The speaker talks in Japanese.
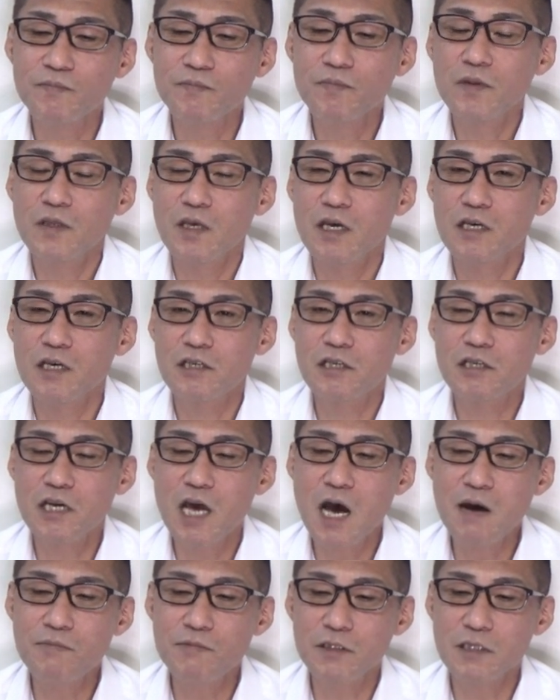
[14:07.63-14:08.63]
う。えー、し
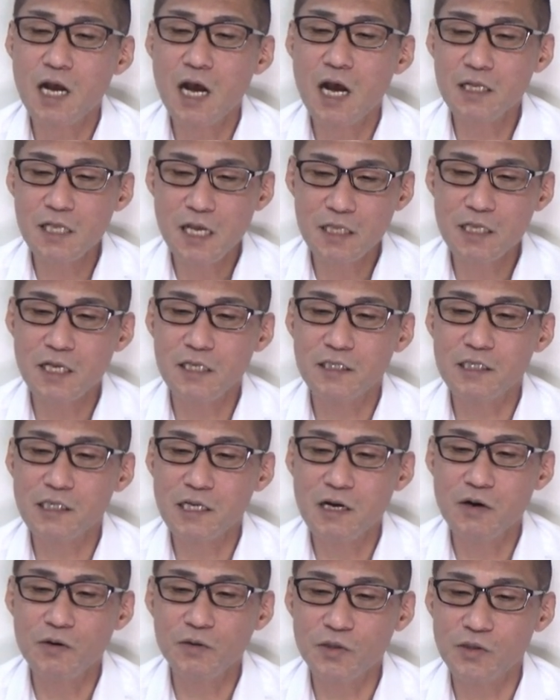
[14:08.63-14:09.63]
かもタダで
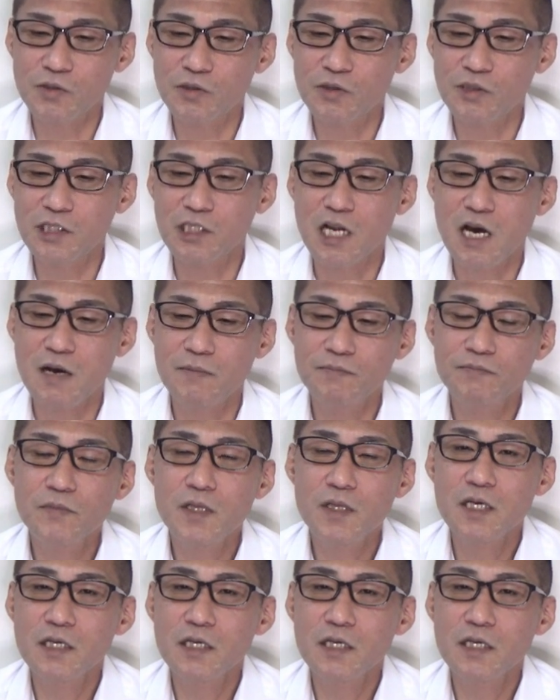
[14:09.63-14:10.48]
使おうとするしな。